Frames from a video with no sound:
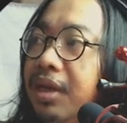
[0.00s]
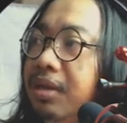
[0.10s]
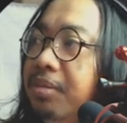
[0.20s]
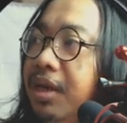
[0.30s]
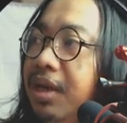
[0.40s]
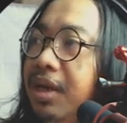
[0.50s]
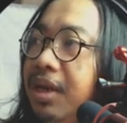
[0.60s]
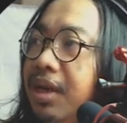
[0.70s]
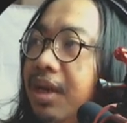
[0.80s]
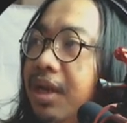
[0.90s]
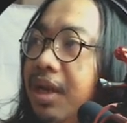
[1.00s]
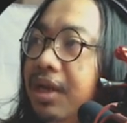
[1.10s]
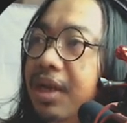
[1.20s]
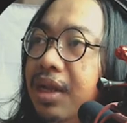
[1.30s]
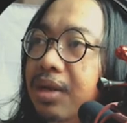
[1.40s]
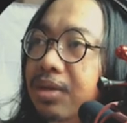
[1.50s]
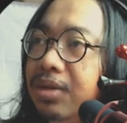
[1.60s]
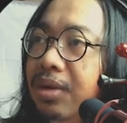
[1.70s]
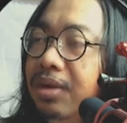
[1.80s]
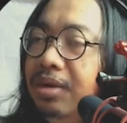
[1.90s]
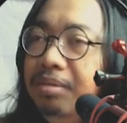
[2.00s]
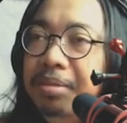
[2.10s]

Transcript: klik pada area yang kosong